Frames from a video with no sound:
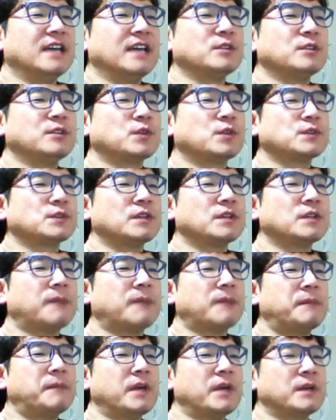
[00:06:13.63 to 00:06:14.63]
요청서를
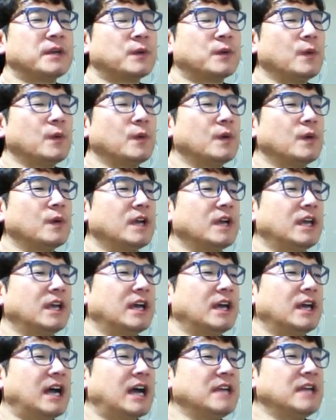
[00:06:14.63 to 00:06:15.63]
발표하였고
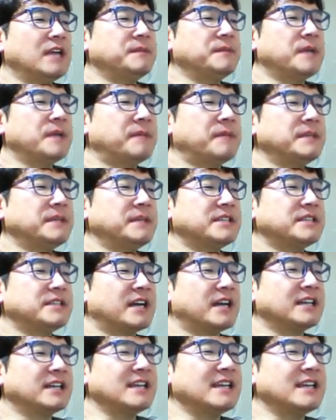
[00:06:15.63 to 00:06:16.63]
IBM이
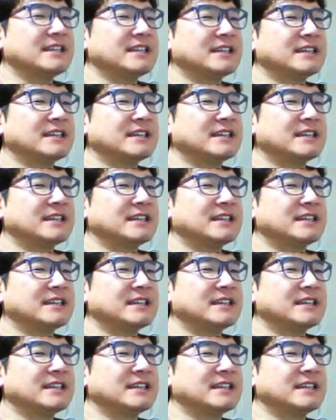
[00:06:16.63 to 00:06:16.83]
제안한